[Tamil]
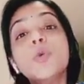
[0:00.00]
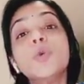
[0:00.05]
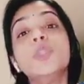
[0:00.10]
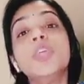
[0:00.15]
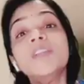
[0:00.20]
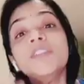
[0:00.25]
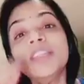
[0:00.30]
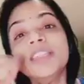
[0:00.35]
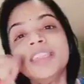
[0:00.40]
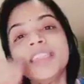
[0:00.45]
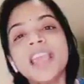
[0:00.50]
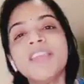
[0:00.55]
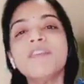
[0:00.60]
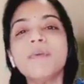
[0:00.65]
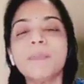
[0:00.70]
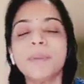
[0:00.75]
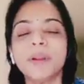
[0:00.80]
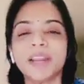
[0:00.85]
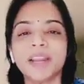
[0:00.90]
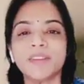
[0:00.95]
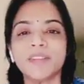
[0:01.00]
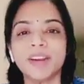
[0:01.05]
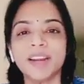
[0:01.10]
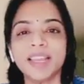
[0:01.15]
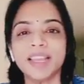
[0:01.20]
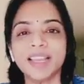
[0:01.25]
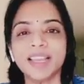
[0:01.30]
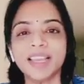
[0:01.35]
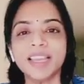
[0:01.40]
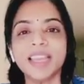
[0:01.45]
உதவி
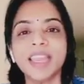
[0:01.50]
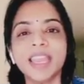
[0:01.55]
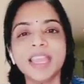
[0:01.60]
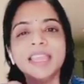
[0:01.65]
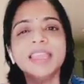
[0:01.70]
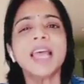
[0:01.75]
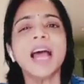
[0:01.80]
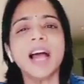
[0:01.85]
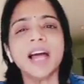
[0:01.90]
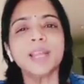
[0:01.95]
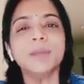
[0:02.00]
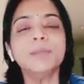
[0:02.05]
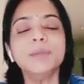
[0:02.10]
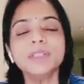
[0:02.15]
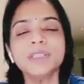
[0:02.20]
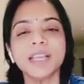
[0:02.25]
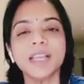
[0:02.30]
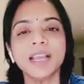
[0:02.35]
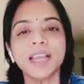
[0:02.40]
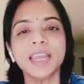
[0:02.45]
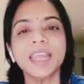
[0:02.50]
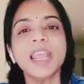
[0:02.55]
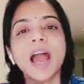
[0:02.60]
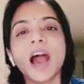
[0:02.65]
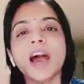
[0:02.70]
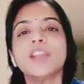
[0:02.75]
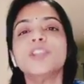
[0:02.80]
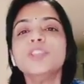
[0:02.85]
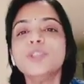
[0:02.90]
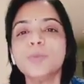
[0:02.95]
தேவைப்படுறவங்களுக்கு இந்த அன்பு சங்கிலி
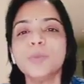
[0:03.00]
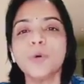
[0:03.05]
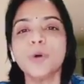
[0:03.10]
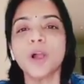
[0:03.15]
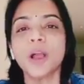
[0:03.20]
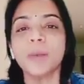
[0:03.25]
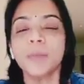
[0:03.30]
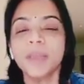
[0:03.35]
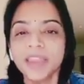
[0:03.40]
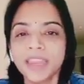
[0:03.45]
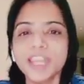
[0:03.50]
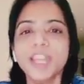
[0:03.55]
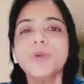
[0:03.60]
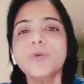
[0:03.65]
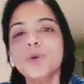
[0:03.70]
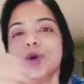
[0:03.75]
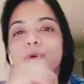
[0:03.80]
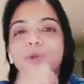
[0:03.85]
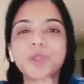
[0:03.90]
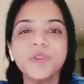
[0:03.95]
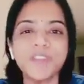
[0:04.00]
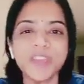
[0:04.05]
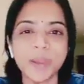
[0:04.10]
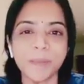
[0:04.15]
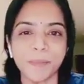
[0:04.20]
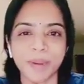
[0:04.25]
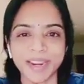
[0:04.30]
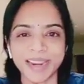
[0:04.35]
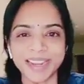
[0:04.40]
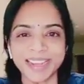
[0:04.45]
அருந்து போகாமல் நீ ஒரு உதவியை
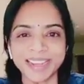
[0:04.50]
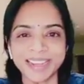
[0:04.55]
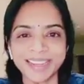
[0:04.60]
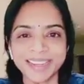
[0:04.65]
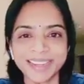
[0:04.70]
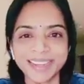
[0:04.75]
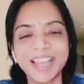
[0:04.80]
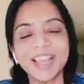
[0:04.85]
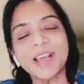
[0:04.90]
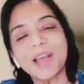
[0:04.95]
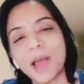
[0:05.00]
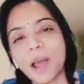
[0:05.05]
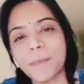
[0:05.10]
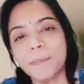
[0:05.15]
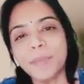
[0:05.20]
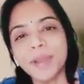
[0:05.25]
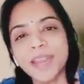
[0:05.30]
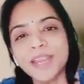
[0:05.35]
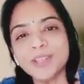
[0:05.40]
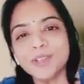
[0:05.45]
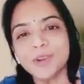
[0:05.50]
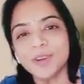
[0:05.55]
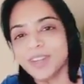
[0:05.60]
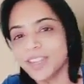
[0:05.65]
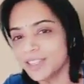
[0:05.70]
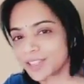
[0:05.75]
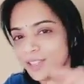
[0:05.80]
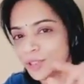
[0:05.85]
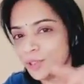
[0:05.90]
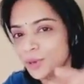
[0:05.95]
பண்ணு அப்படின்னு
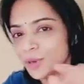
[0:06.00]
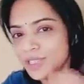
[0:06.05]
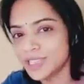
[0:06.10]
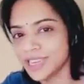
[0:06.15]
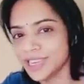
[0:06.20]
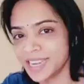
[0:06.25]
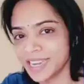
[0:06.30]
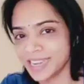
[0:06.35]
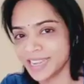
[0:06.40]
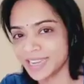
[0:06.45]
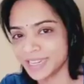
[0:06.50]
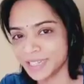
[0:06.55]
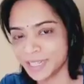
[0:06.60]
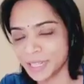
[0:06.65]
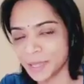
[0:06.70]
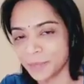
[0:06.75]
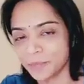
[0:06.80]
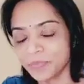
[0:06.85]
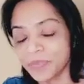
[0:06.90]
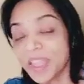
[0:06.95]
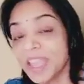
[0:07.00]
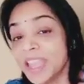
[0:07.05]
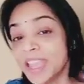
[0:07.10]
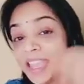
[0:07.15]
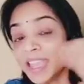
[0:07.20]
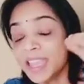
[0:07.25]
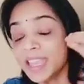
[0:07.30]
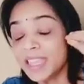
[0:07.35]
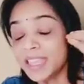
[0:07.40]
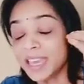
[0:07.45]
சொல்லிட்டு அந்த துண்டு சீட்டில் எழுதியிருந்ததான்
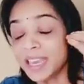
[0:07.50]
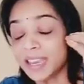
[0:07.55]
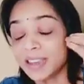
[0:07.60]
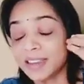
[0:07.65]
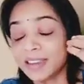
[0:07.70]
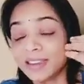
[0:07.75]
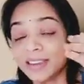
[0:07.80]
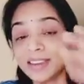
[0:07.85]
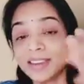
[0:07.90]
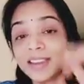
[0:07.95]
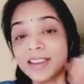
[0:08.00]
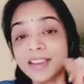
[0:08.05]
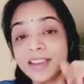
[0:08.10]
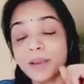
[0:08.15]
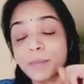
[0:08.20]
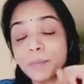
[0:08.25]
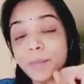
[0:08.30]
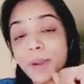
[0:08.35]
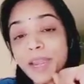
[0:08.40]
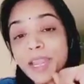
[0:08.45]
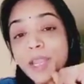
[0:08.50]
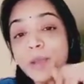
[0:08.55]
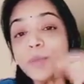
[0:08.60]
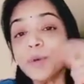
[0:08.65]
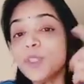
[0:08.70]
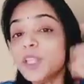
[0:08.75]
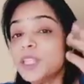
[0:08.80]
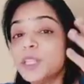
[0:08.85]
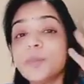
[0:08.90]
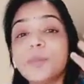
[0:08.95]
இதை
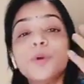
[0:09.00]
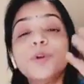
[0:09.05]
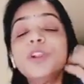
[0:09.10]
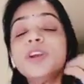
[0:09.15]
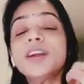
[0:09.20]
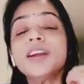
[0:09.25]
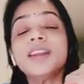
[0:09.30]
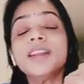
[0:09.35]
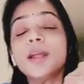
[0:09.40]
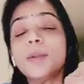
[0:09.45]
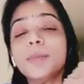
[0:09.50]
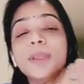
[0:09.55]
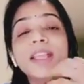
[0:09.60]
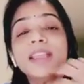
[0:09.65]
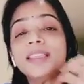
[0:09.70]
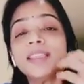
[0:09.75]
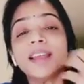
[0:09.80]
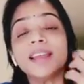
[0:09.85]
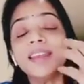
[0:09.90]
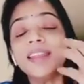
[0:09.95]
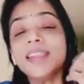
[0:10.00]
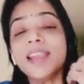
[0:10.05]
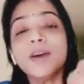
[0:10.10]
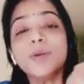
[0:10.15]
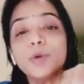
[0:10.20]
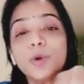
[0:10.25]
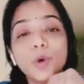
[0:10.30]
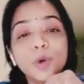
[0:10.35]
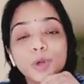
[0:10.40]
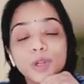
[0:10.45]
படிக்கும்போது அந்த பொண்ணு கண்ணில் அப்படியே
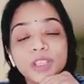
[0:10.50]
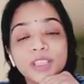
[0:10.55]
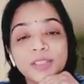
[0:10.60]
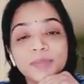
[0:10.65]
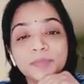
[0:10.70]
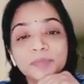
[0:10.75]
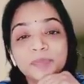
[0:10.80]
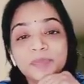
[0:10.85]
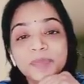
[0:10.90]
தண்ணியாக கொட்டுது